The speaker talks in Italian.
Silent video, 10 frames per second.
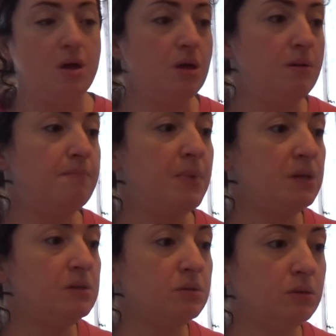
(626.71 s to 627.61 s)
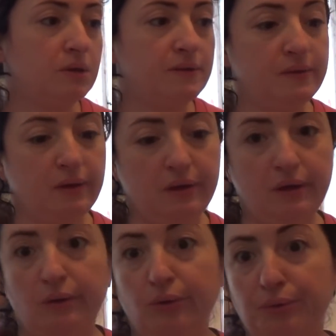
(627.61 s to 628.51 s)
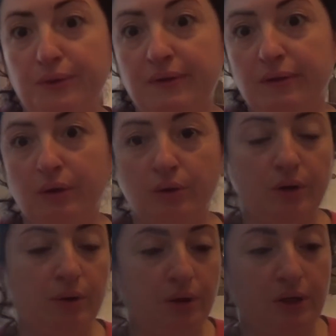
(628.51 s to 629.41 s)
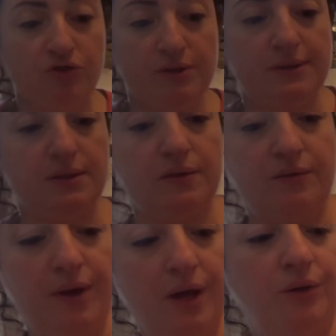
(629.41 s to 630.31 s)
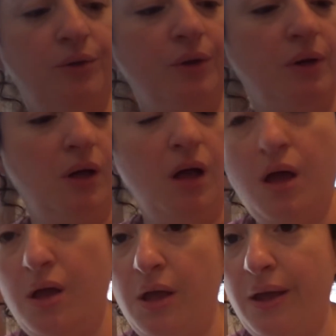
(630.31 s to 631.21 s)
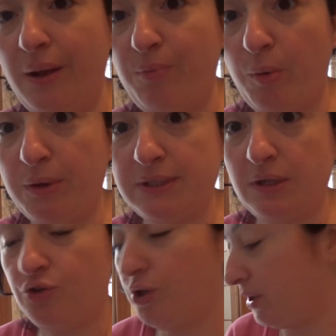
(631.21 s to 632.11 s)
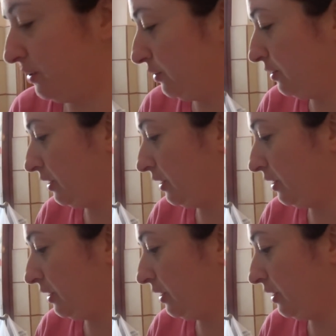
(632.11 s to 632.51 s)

in mezzo se Chiara dormisse ancora perché già si stava svegliando e il papà sta cercando di